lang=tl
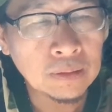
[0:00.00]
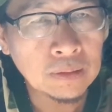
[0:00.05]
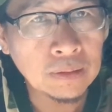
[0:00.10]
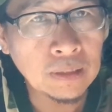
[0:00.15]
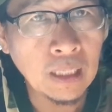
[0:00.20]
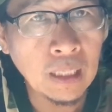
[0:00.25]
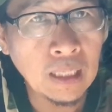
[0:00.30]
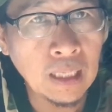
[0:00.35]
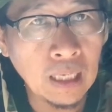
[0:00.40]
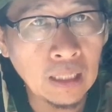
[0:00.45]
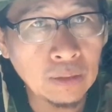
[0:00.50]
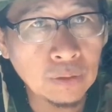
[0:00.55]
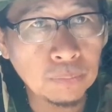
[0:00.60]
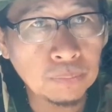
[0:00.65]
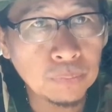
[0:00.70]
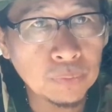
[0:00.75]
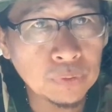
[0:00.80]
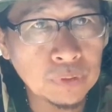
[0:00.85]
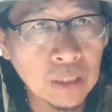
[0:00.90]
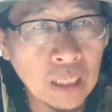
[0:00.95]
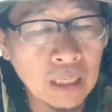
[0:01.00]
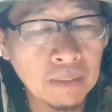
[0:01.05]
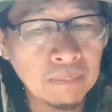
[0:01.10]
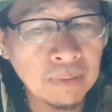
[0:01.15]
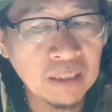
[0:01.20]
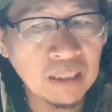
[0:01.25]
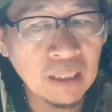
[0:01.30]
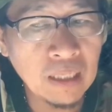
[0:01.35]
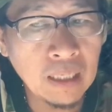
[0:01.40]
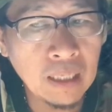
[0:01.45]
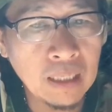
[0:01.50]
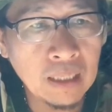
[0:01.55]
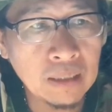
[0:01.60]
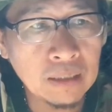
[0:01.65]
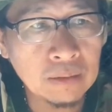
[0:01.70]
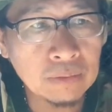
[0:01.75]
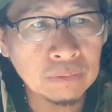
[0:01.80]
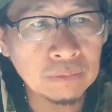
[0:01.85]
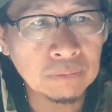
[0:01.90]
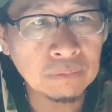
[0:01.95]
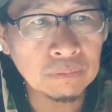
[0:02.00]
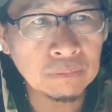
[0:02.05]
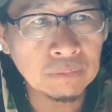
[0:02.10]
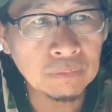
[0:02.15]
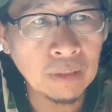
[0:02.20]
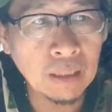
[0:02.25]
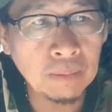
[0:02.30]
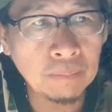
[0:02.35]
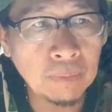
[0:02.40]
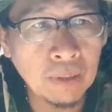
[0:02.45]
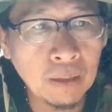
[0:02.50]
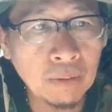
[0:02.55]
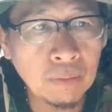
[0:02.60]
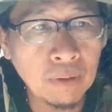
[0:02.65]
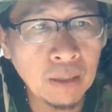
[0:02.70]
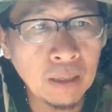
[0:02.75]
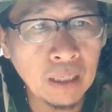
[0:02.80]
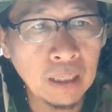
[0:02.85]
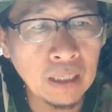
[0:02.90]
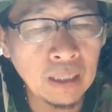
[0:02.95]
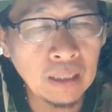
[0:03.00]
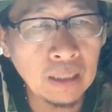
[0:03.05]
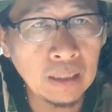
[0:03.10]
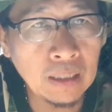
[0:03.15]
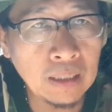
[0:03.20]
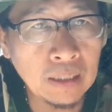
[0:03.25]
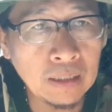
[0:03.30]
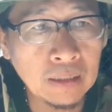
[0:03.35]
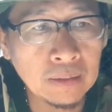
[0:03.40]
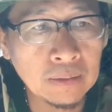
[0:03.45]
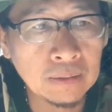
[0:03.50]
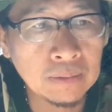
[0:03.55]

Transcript: delikado po sa kamay nila kung halimbawa eh